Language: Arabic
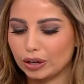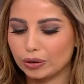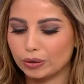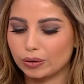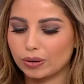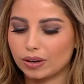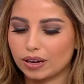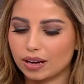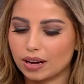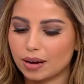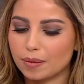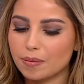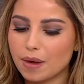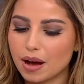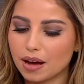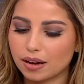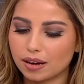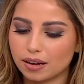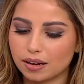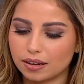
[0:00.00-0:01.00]
حلو آه
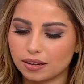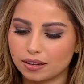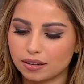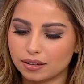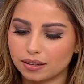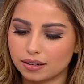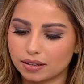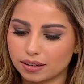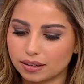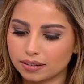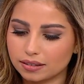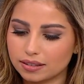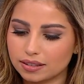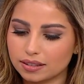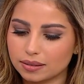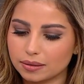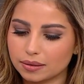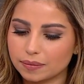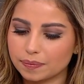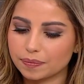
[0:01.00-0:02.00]
مها آه انت
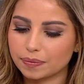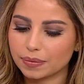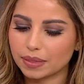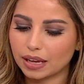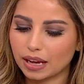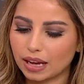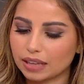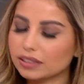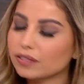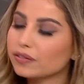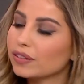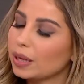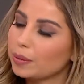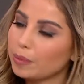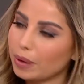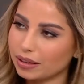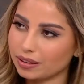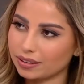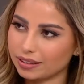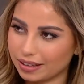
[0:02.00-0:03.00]
حتفتحي
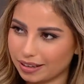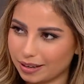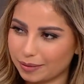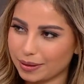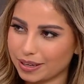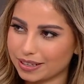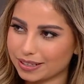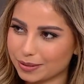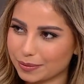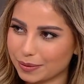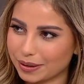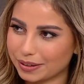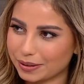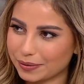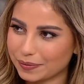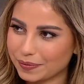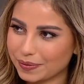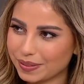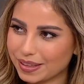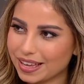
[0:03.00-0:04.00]
معرض قريب احنا سمعنا
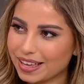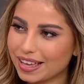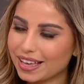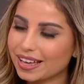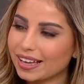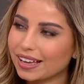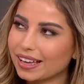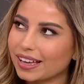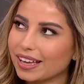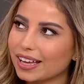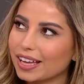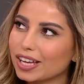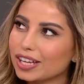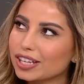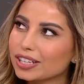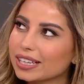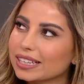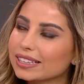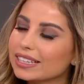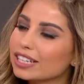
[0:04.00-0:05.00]
ان شاء الله آه
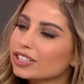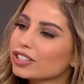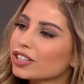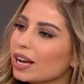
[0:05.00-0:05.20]
قد ايش